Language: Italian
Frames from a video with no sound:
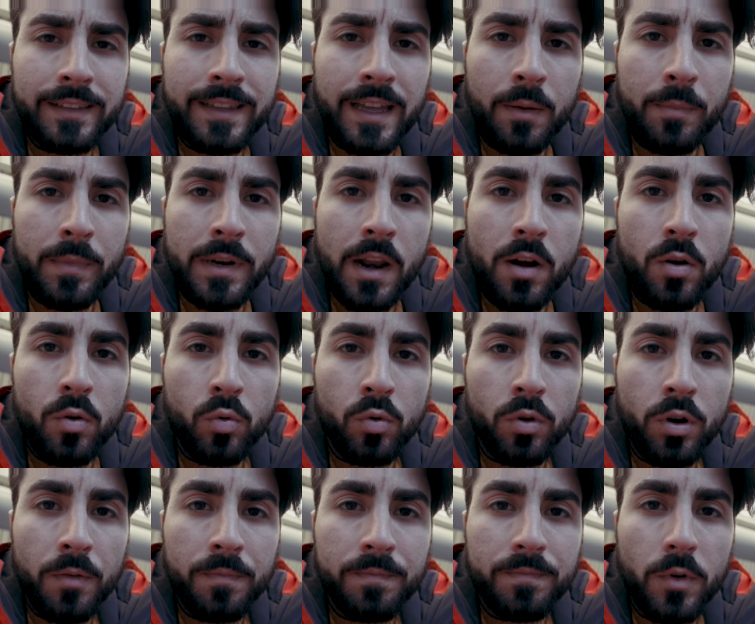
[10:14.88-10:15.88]
al terminal
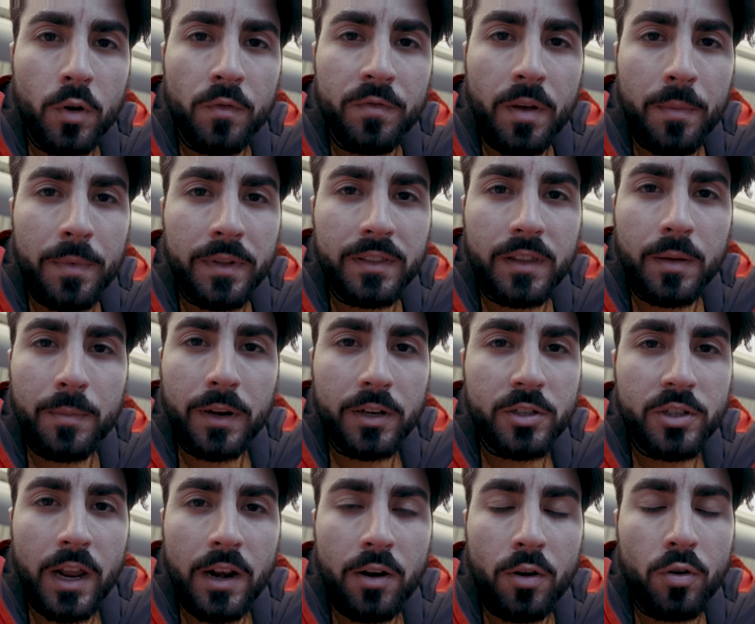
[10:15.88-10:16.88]
1, ovviamente
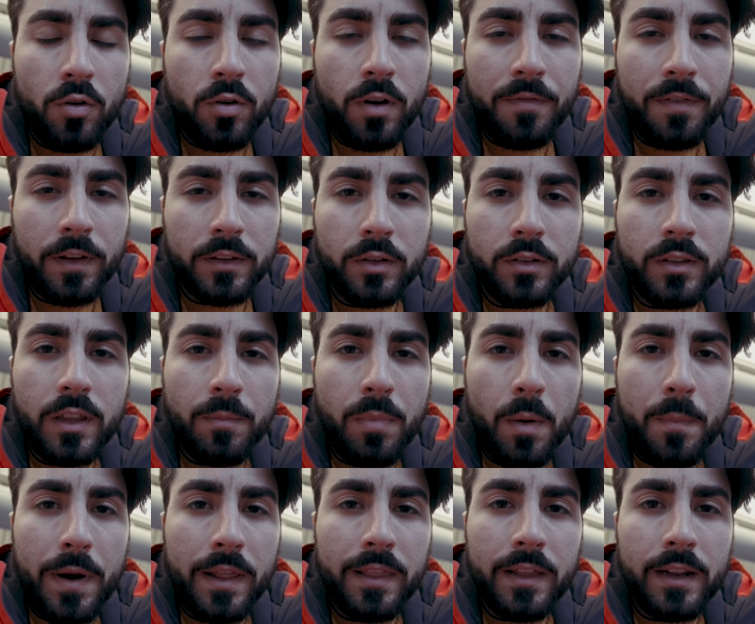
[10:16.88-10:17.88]
Marcello non ha fatto in
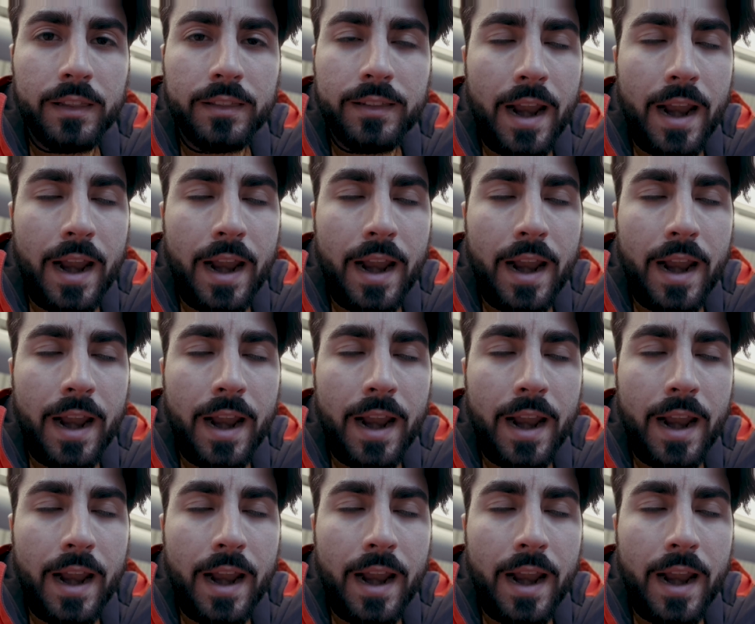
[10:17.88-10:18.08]
tempo a prendere il